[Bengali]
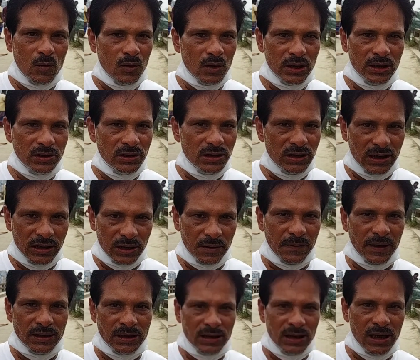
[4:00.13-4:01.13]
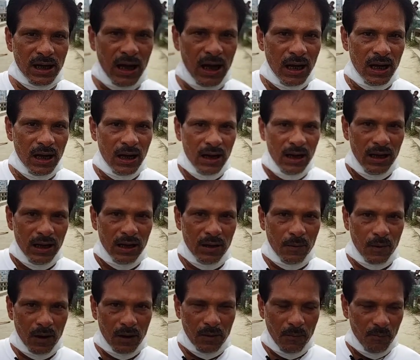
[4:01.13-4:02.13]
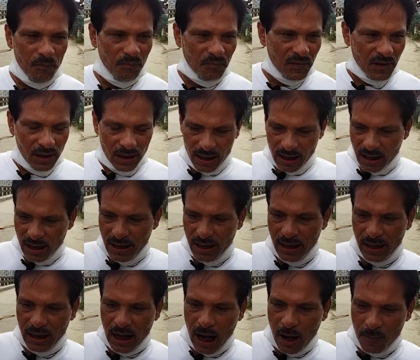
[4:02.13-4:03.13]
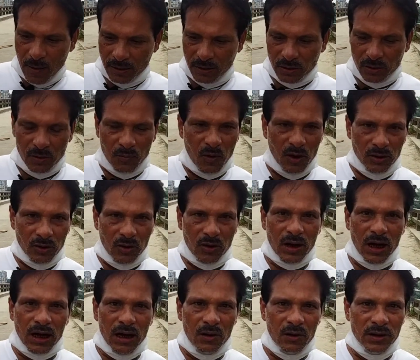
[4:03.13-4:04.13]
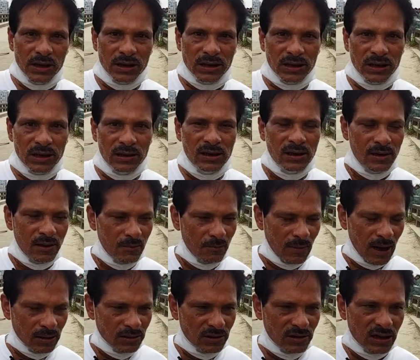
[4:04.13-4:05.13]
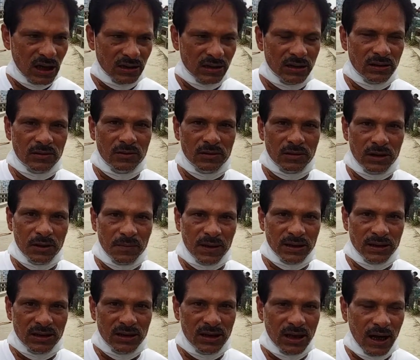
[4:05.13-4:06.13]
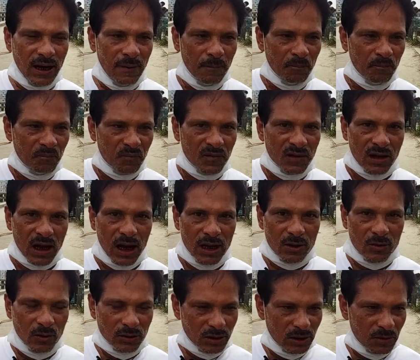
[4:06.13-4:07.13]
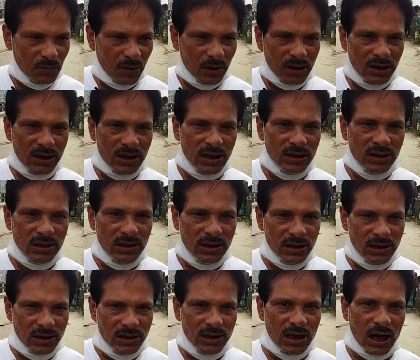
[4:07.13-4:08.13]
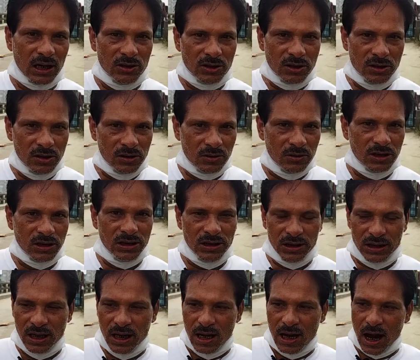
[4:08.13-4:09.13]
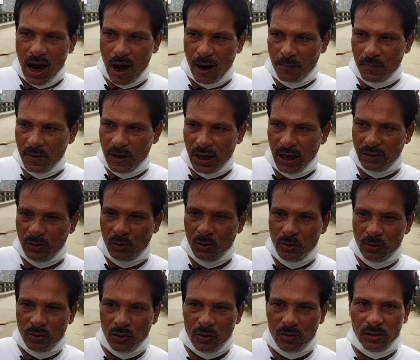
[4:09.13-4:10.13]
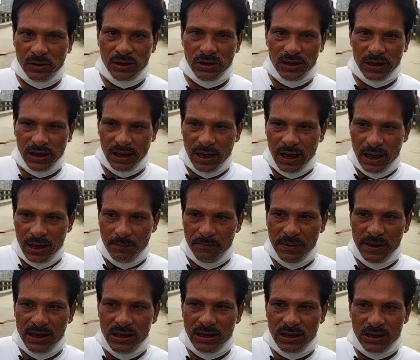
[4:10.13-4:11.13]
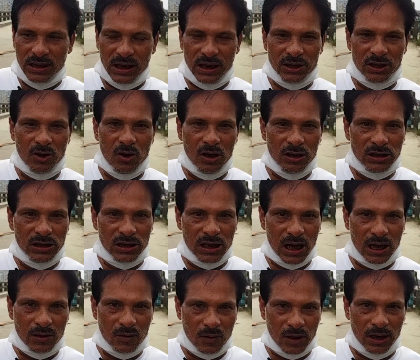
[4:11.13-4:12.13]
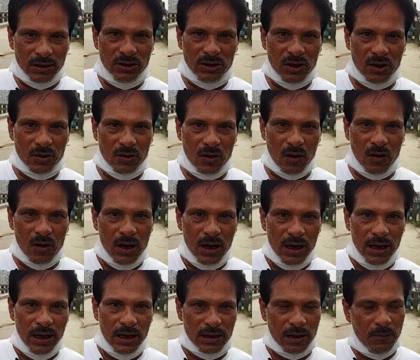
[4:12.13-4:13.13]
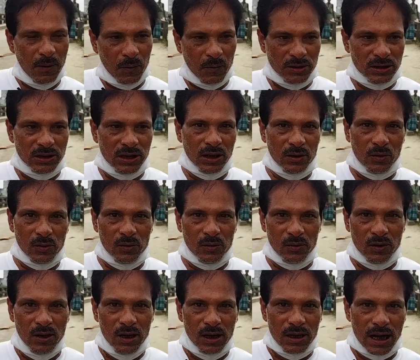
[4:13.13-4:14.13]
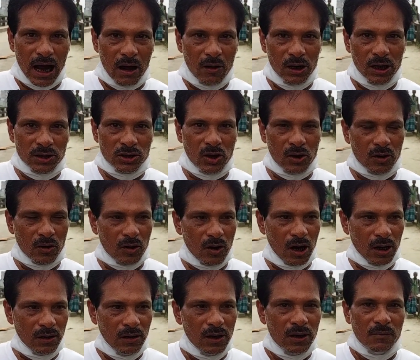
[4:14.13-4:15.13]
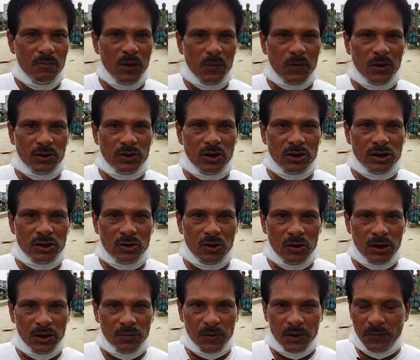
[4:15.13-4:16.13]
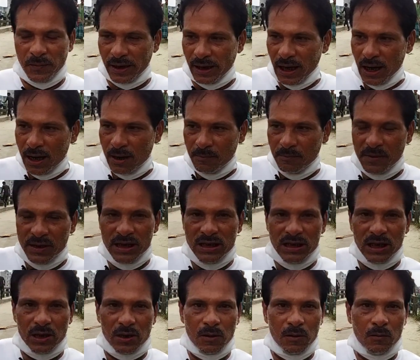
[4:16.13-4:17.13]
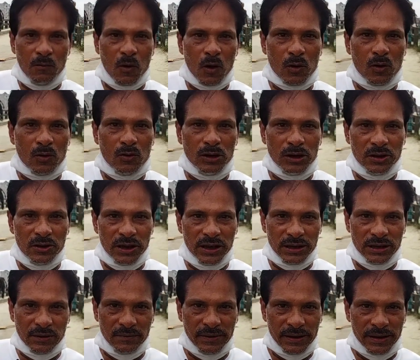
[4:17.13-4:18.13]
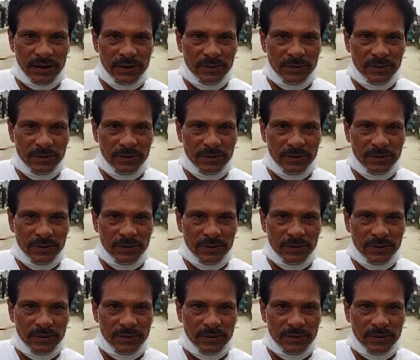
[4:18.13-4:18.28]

কোনো কিছু যেতে পারছে না এবং এখানে আপাতত বন্ধ রাখা হয়েছে মানুষ যাতায়াত করতে পারছে না তাই কর্তৃপক্ষের কাছে দৃষ্টি আকর্ষণ করছি আপনারা দ্রুত গতিতে ব্রিজকে সংস্কার করার জন্য এটা ব্যবস্থা করুন না হলে জনগণ বিপদগ্রস্ত হয়ে পড়বে ব্রিজেরও বড় ক্ষতি হয়ে যাবে